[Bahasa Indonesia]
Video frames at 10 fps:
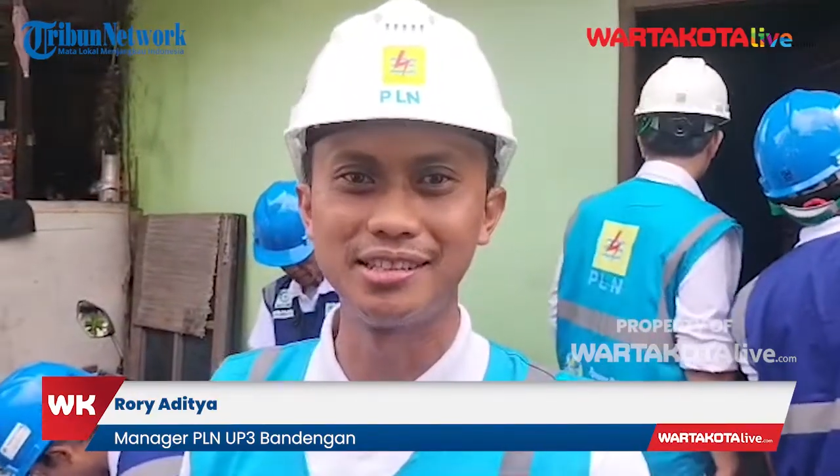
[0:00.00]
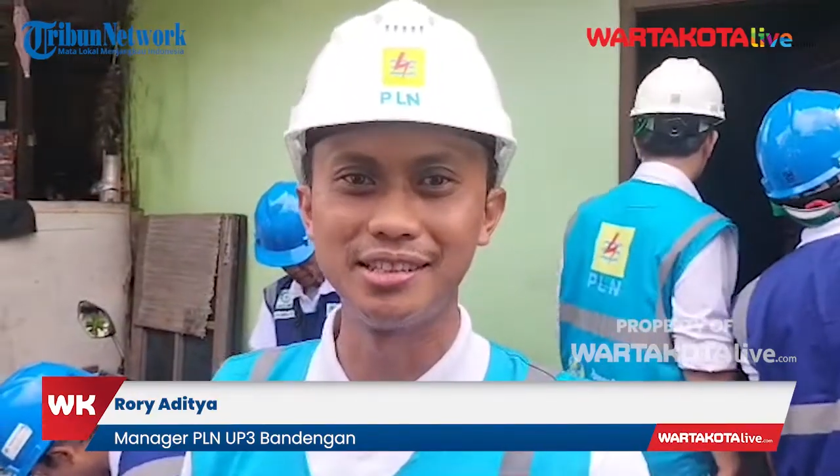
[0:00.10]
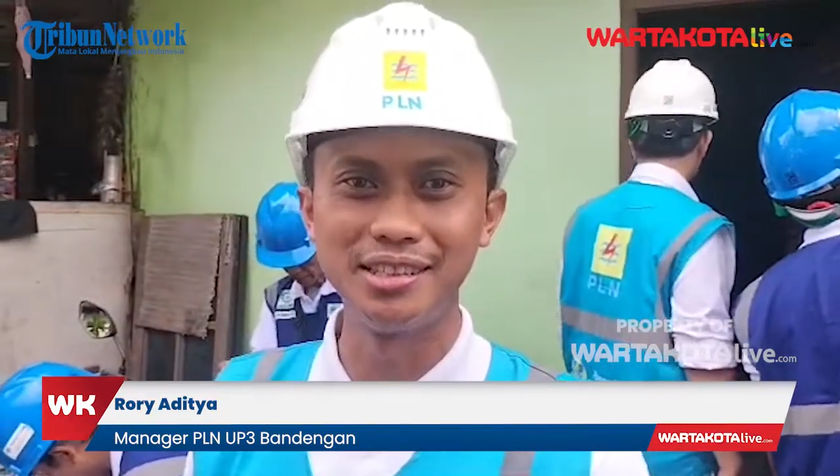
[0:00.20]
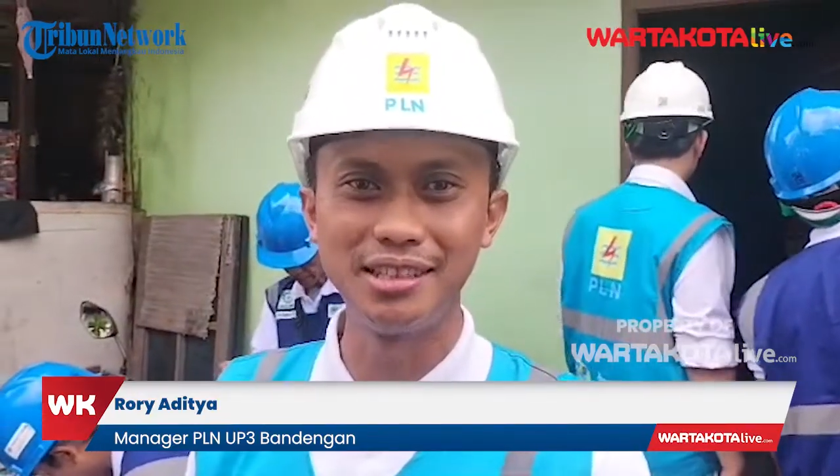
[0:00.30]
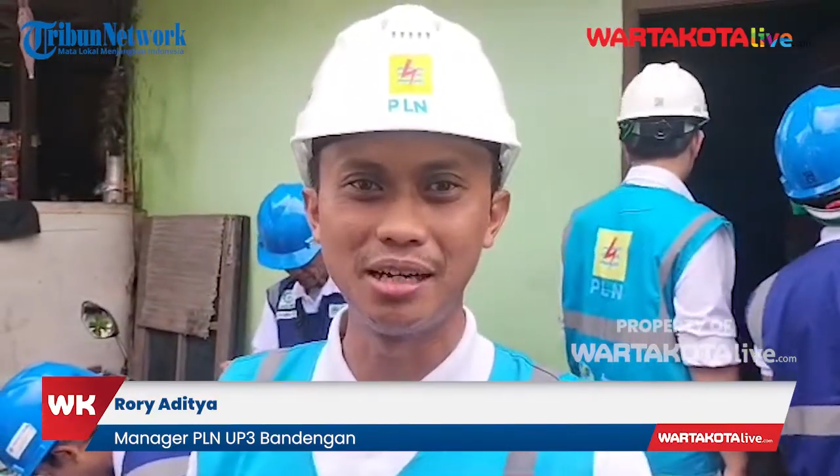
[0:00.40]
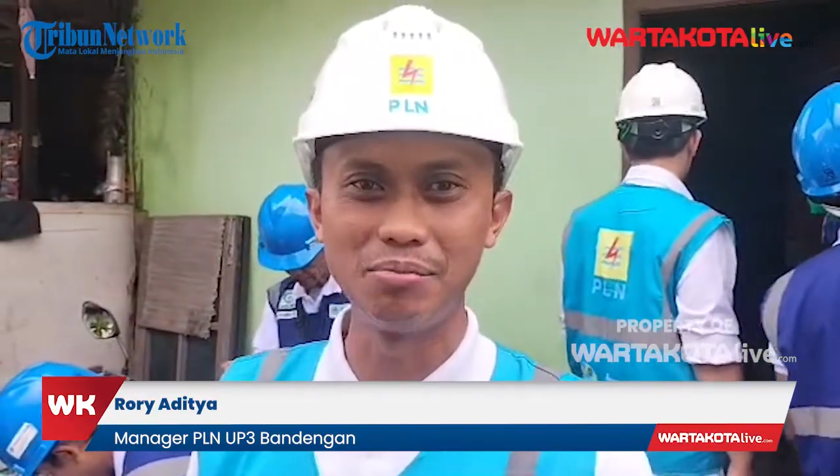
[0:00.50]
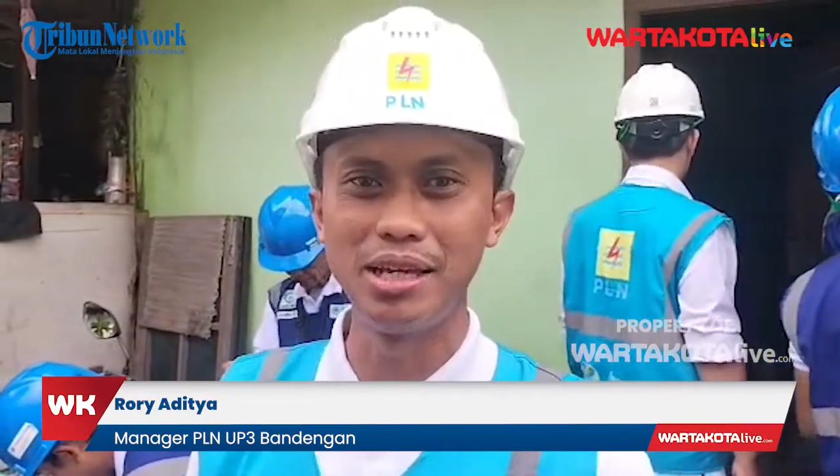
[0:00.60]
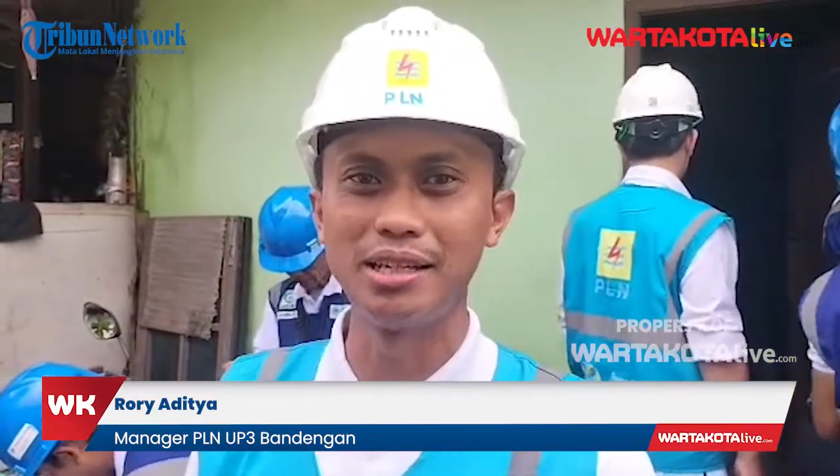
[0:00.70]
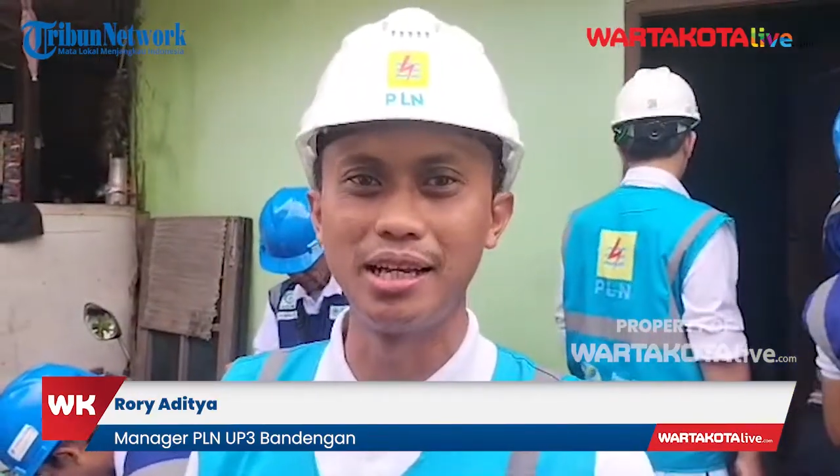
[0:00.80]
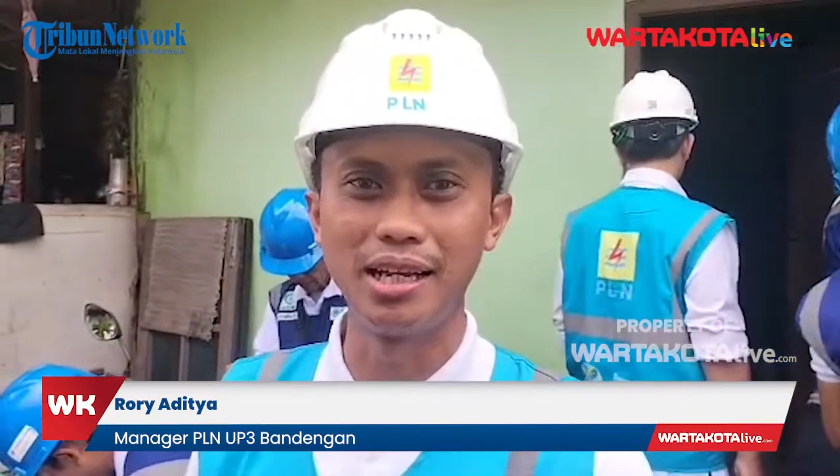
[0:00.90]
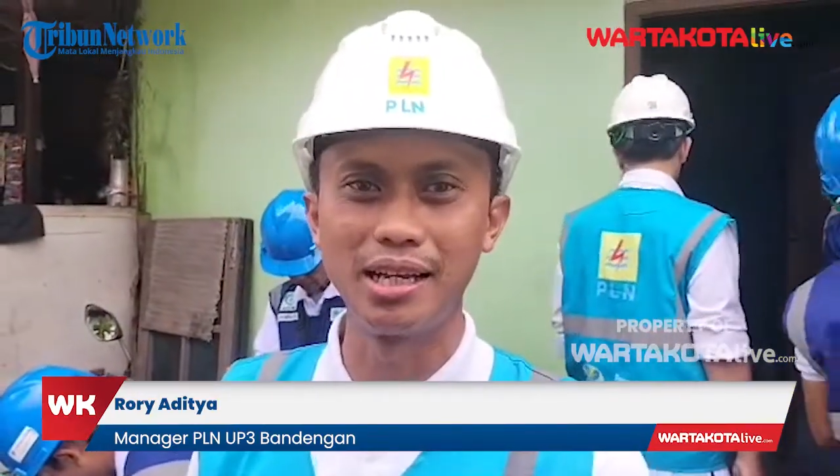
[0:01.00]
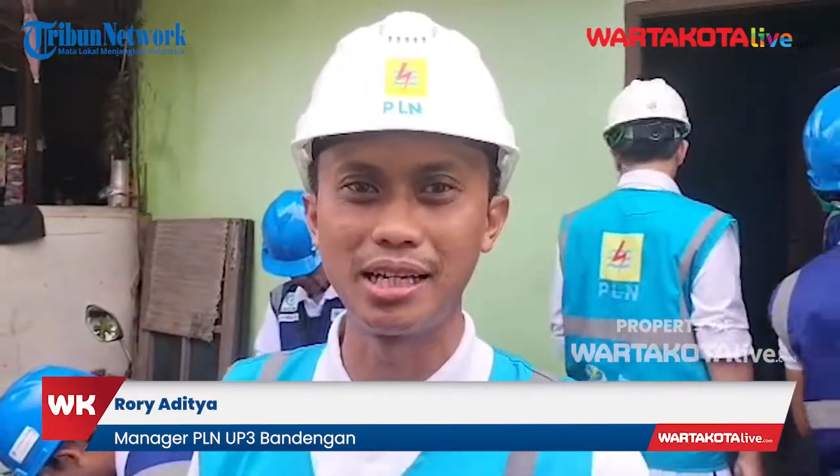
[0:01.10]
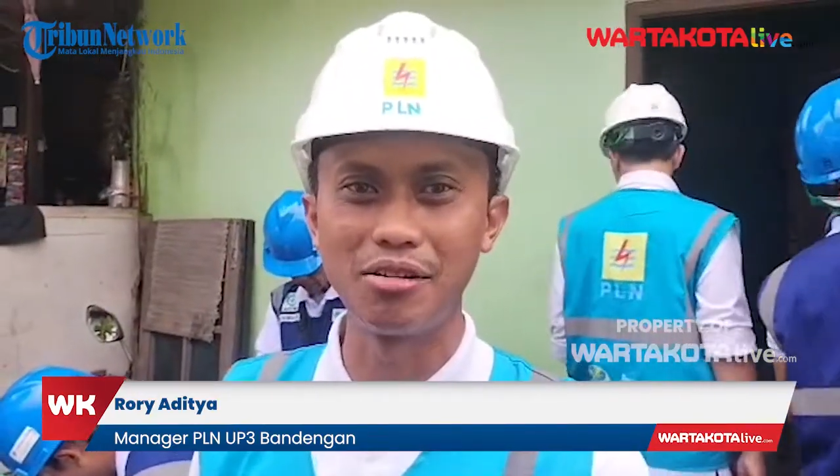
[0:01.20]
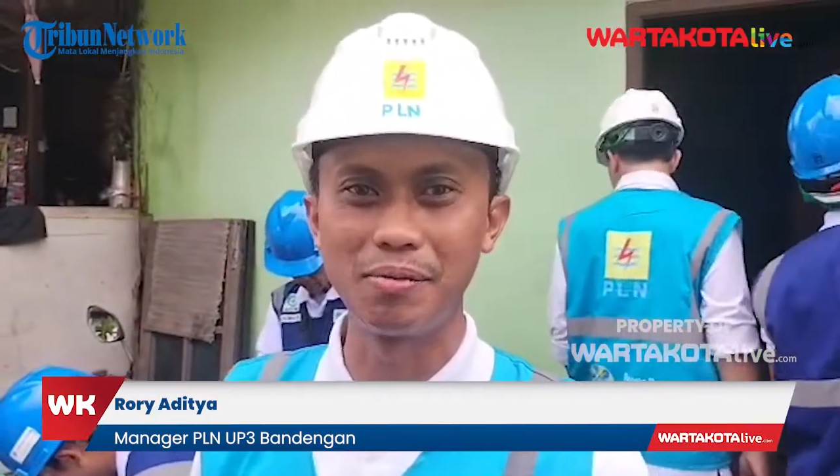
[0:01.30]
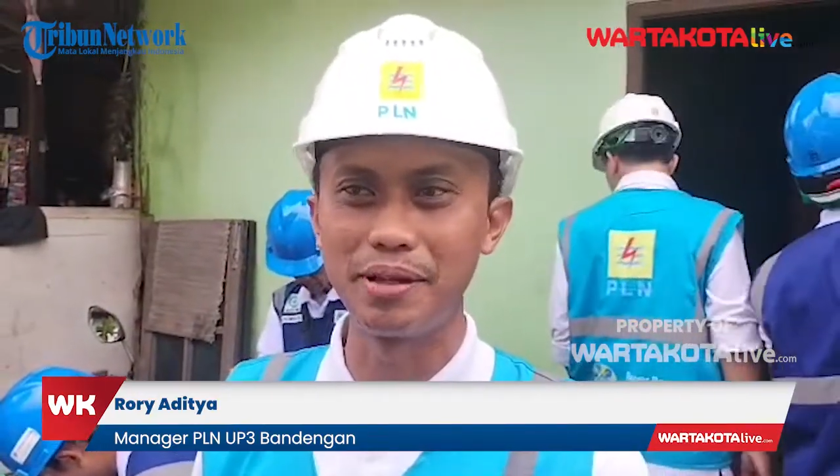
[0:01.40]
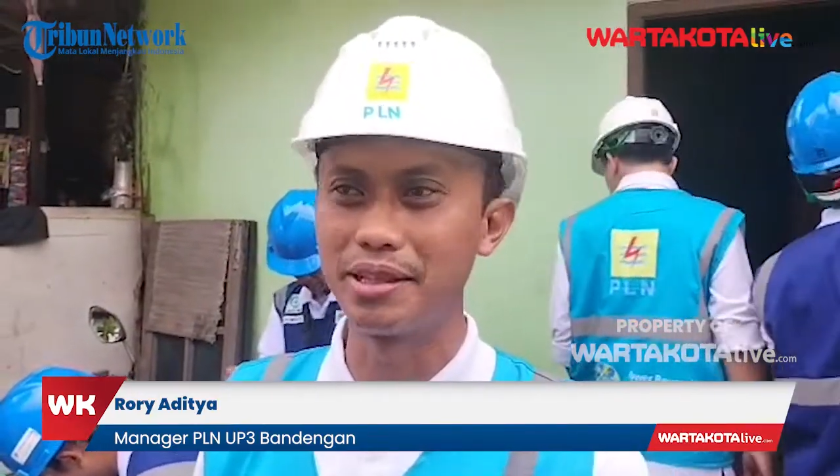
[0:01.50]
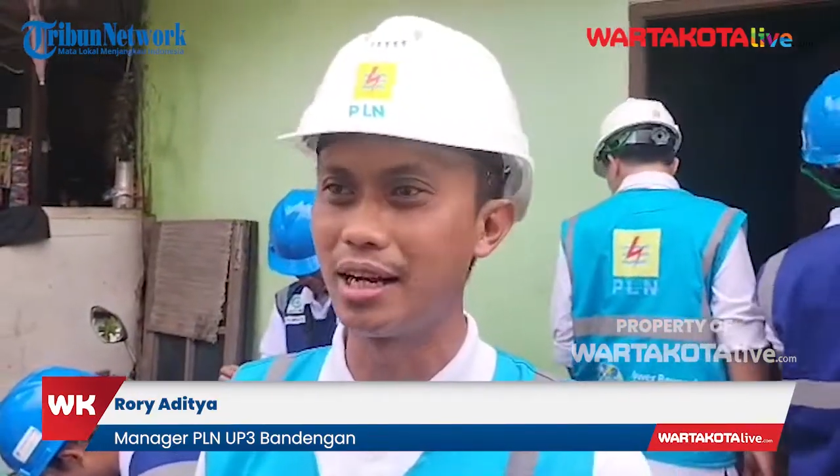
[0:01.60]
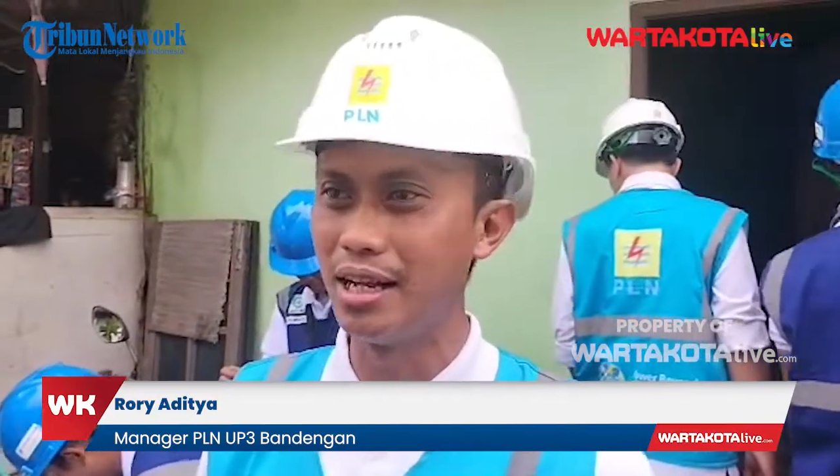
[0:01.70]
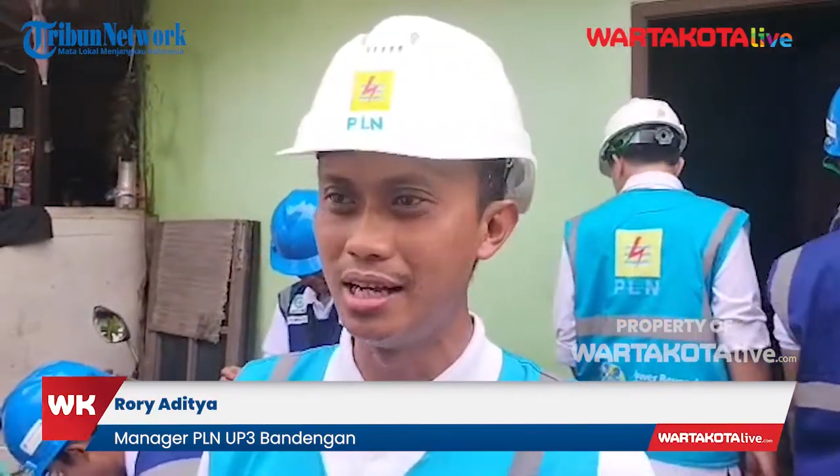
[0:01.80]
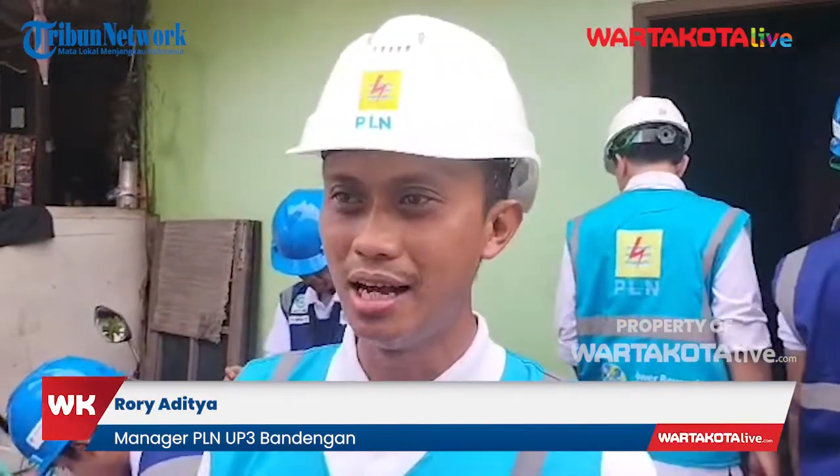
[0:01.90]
Jadi AMI adalah kabel meter